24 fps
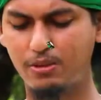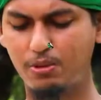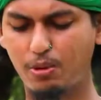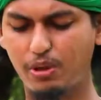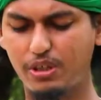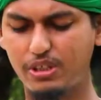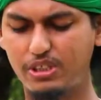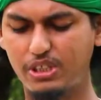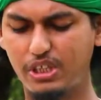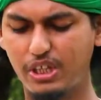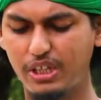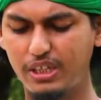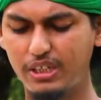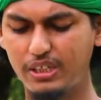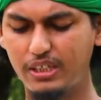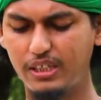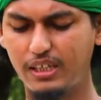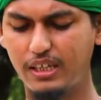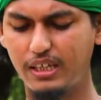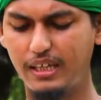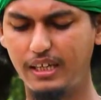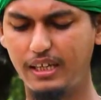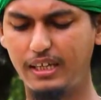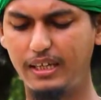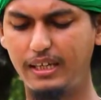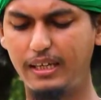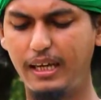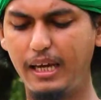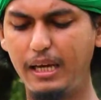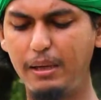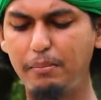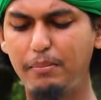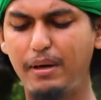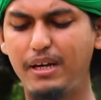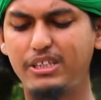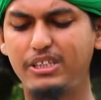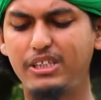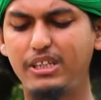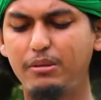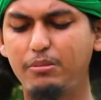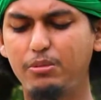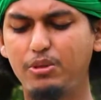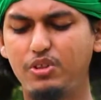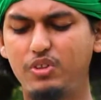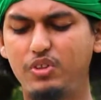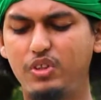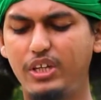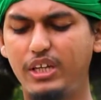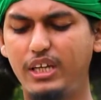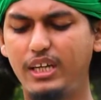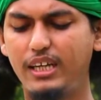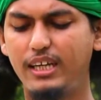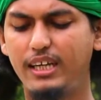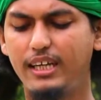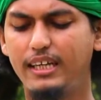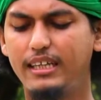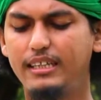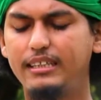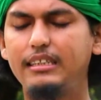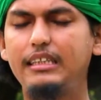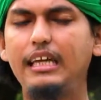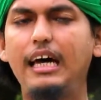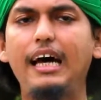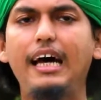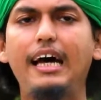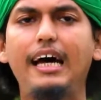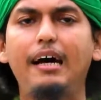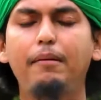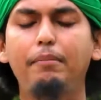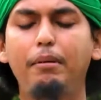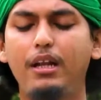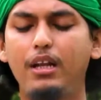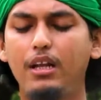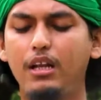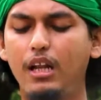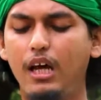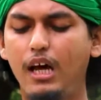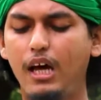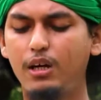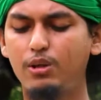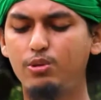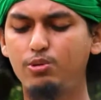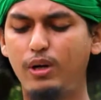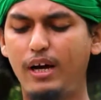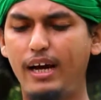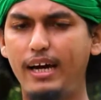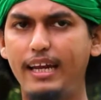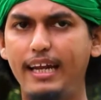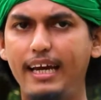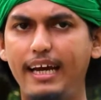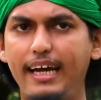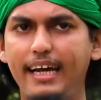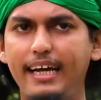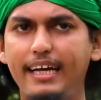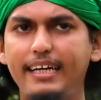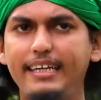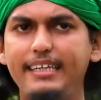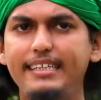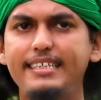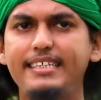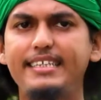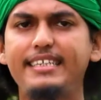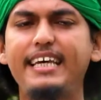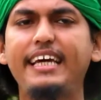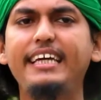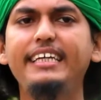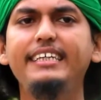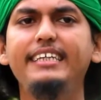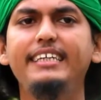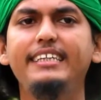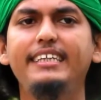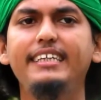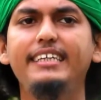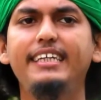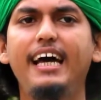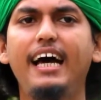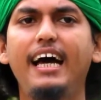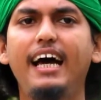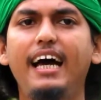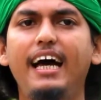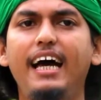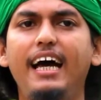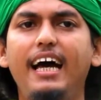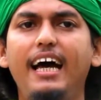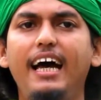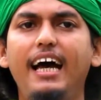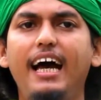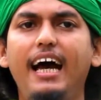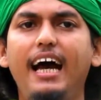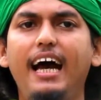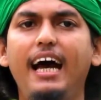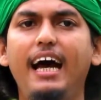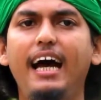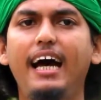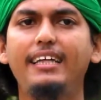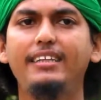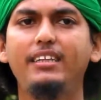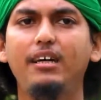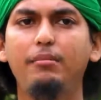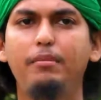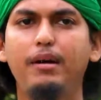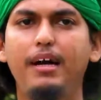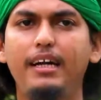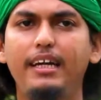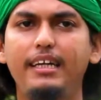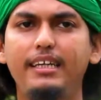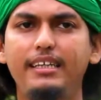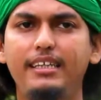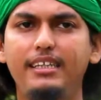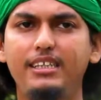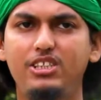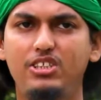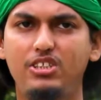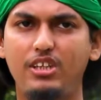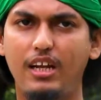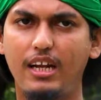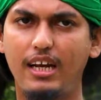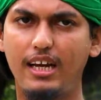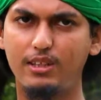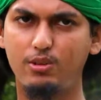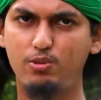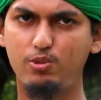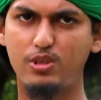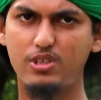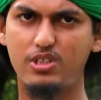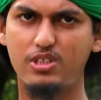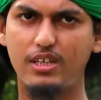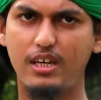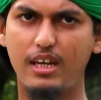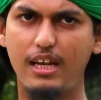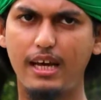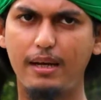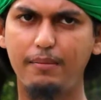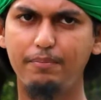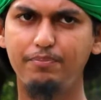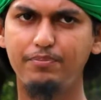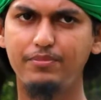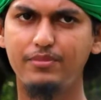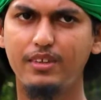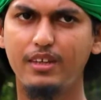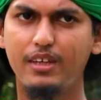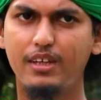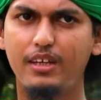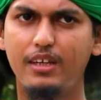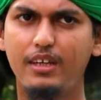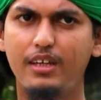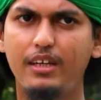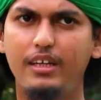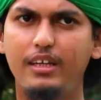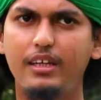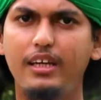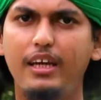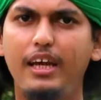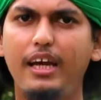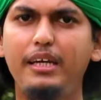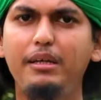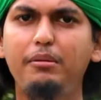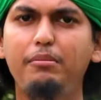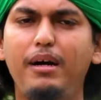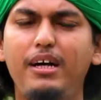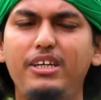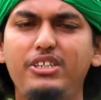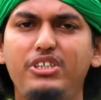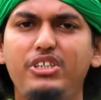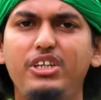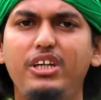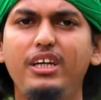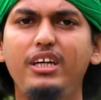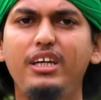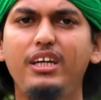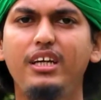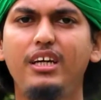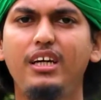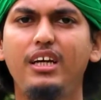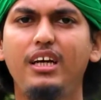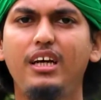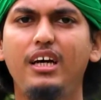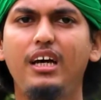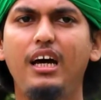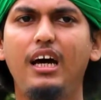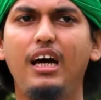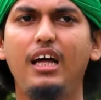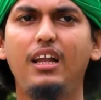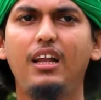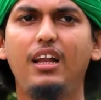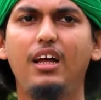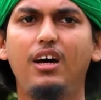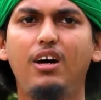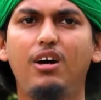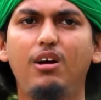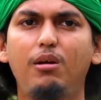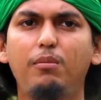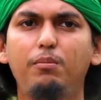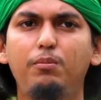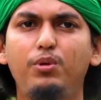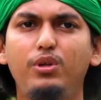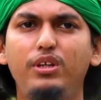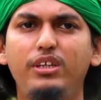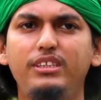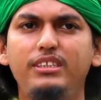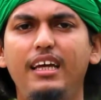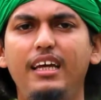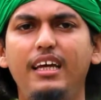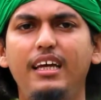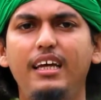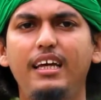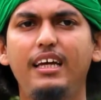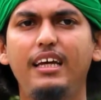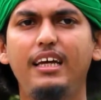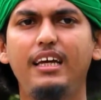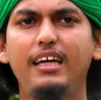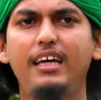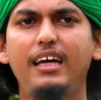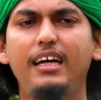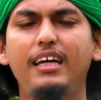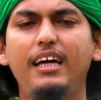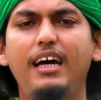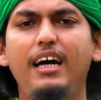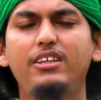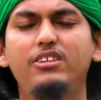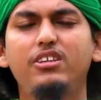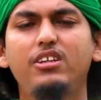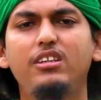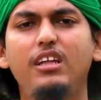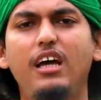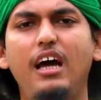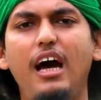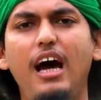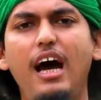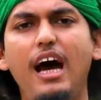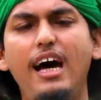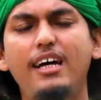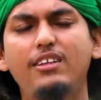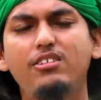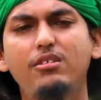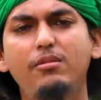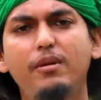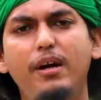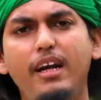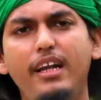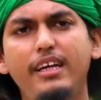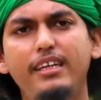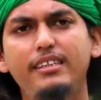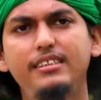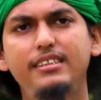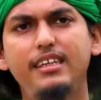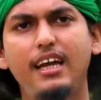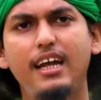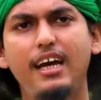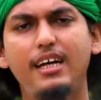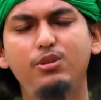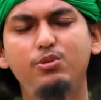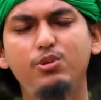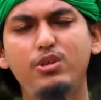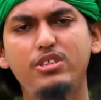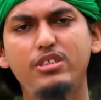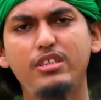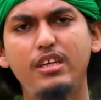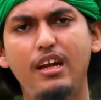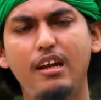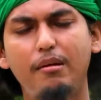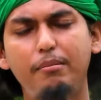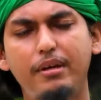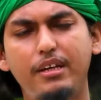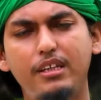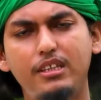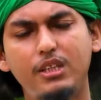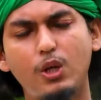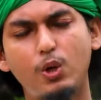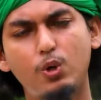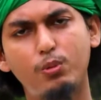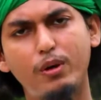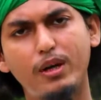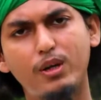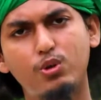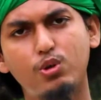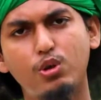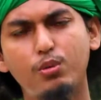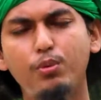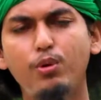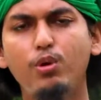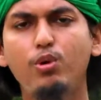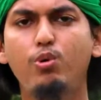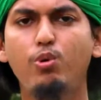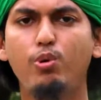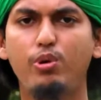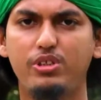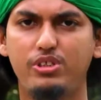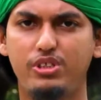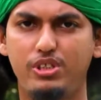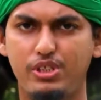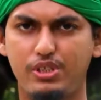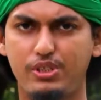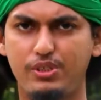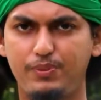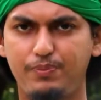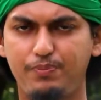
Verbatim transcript: করেছেন এই মাসের মধ্যে তাব আল্লাহ আলা সাইয়দিনা আদম আলাইহি সালাতাম এই মাসে আল্লাহ রব্বুল ইজ্জা হজরত আদম আলাই সালাতামের তাওবা কবুল করেছেন